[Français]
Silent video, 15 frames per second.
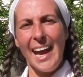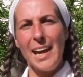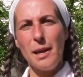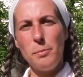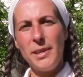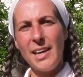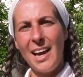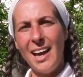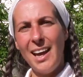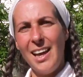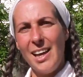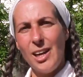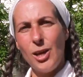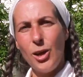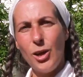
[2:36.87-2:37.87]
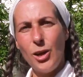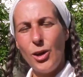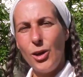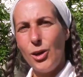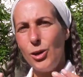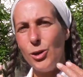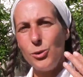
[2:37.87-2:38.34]
eh bien,
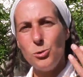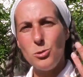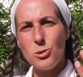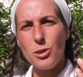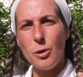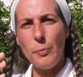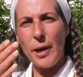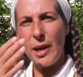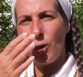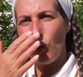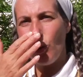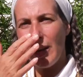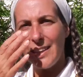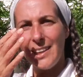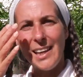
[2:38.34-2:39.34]
euh, nous ne sommes pas qu'un